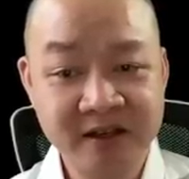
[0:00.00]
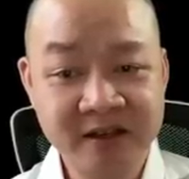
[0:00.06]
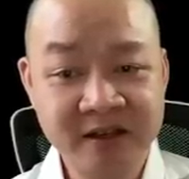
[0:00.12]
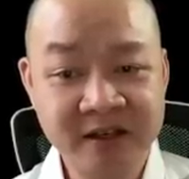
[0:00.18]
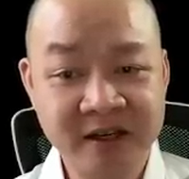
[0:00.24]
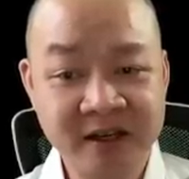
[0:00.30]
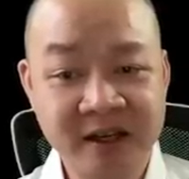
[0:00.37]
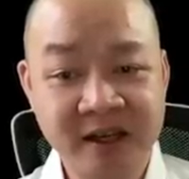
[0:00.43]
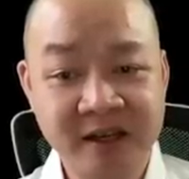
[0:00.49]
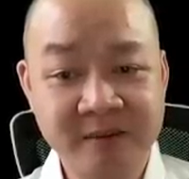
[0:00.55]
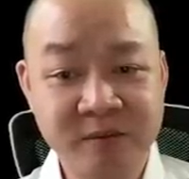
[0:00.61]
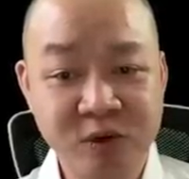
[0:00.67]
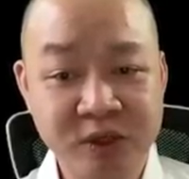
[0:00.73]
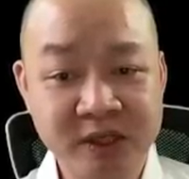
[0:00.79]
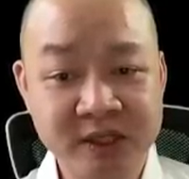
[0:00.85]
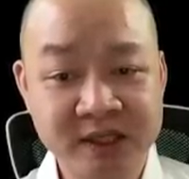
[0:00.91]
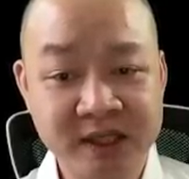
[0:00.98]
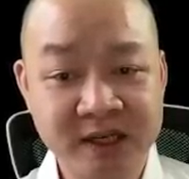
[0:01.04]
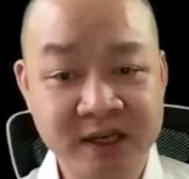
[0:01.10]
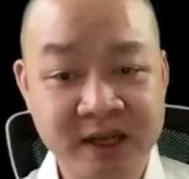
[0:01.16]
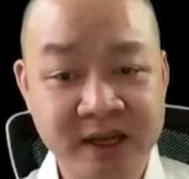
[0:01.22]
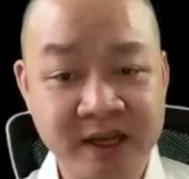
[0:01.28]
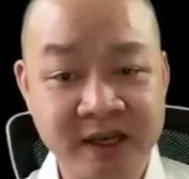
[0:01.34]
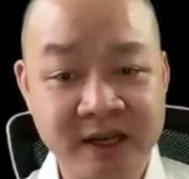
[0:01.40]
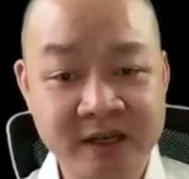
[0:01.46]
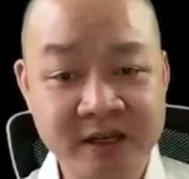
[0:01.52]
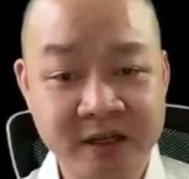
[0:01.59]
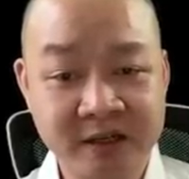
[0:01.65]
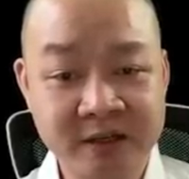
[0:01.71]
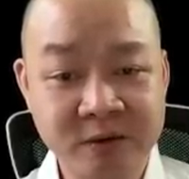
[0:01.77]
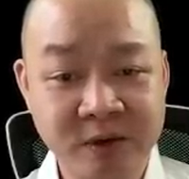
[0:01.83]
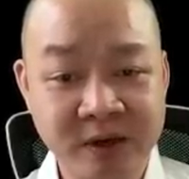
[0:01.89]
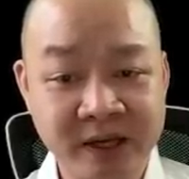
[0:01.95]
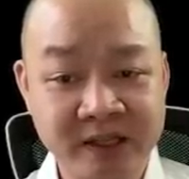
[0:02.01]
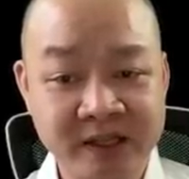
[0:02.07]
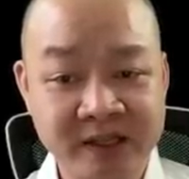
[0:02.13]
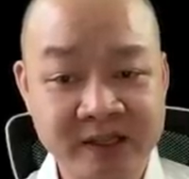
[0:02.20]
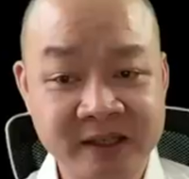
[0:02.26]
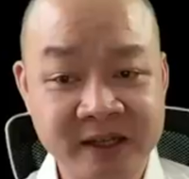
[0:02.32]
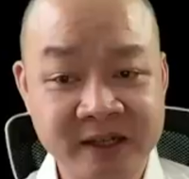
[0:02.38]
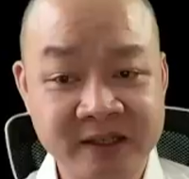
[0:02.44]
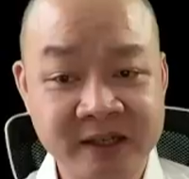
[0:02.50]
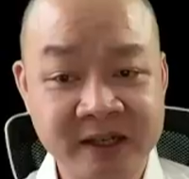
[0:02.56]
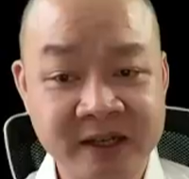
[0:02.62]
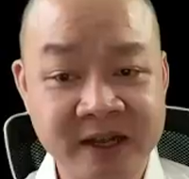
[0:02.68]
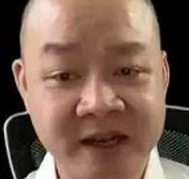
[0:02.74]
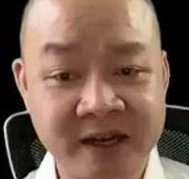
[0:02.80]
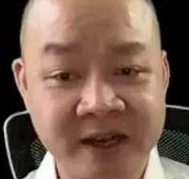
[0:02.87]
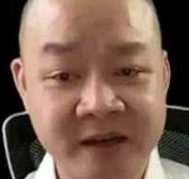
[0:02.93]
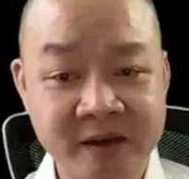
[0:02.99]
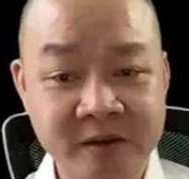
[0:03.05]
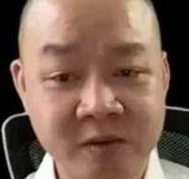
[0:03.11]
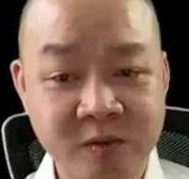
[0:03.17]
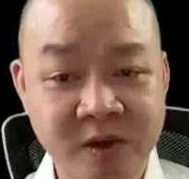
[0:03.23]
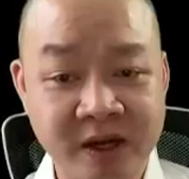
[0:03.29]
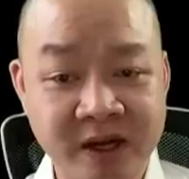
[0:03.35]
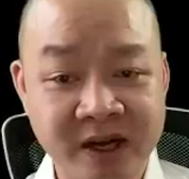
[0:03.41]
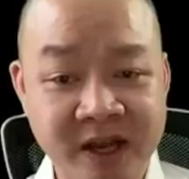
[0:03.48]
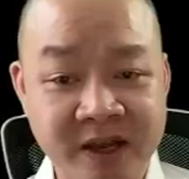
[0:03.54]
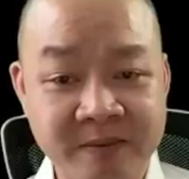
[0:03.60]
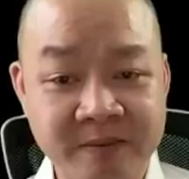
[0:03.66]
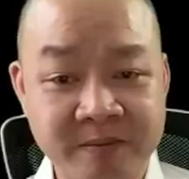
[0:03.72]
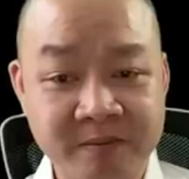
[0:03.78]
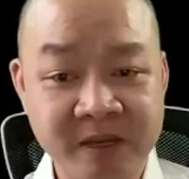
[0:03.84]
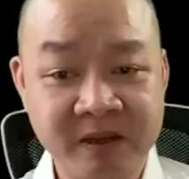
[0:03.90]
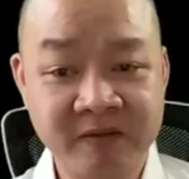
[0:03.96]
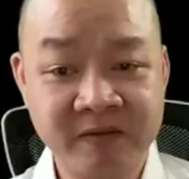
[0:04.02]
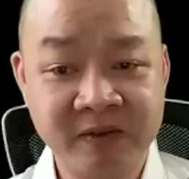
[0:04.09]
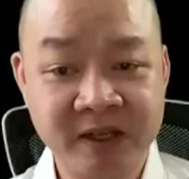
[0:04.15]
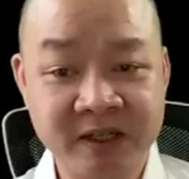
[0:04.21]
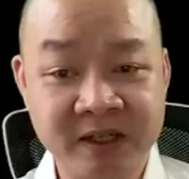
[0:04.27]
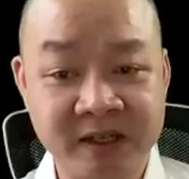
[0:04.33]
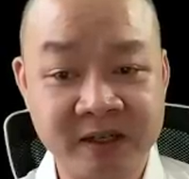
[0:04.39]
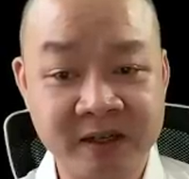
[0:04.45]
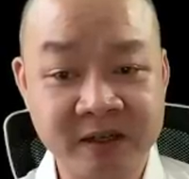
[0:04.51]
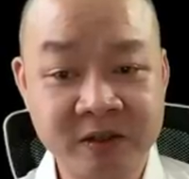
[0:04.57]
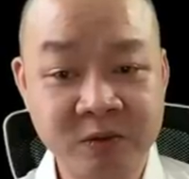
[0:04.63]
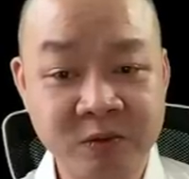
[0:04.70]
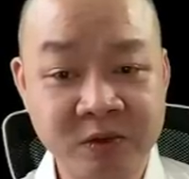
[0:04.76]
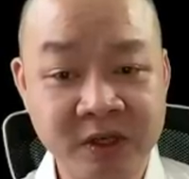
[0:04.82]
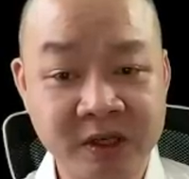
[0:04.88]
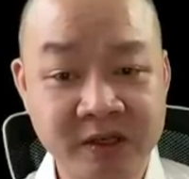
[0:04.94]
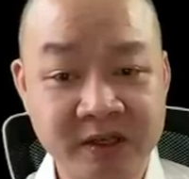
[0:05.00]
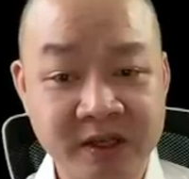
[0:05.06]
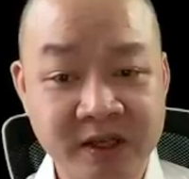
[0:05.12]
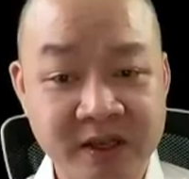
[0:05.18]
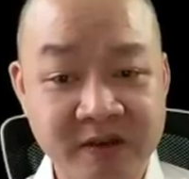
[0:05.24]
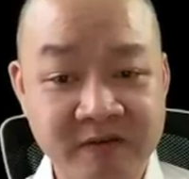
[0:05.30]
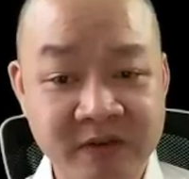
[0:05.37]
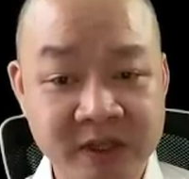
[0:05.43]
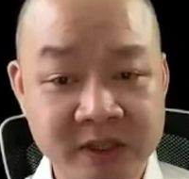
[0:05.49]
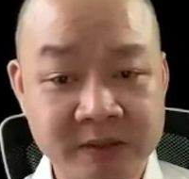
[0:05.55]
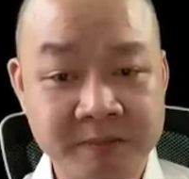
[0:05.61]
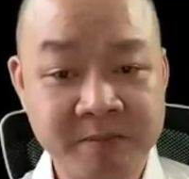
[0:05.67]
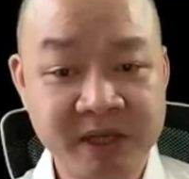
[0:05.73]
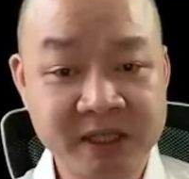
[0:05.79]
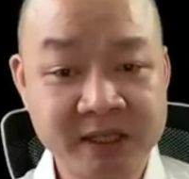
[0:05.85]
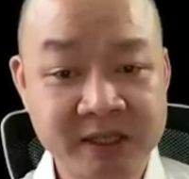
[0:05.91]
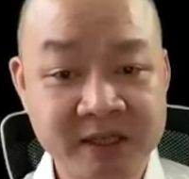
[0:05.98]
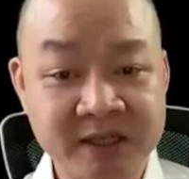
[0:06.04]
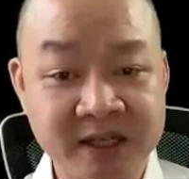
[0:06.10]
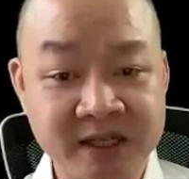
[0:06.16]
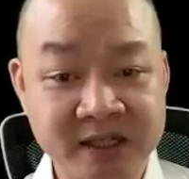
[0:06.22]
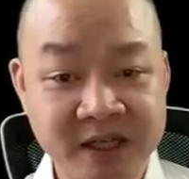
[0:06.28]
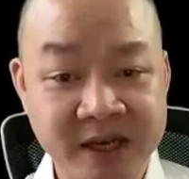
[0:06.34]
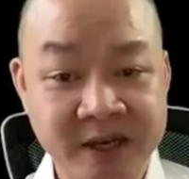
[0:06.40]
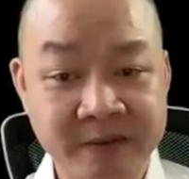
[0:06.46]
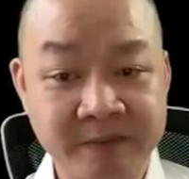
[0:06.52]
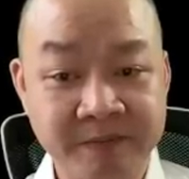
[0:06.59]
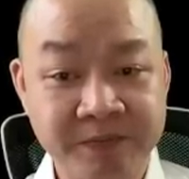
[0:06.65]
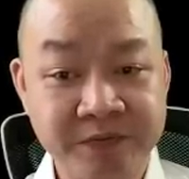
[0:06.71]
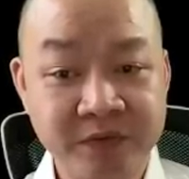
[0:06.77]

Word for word: Hiện nay, bộ kit test này đã được lưu hành tại xê đê xê Đà Nẵng, Quảng Nam, Bệnh viện Nhiệt đới Trung ương, Viện Pasteur Nha Trang,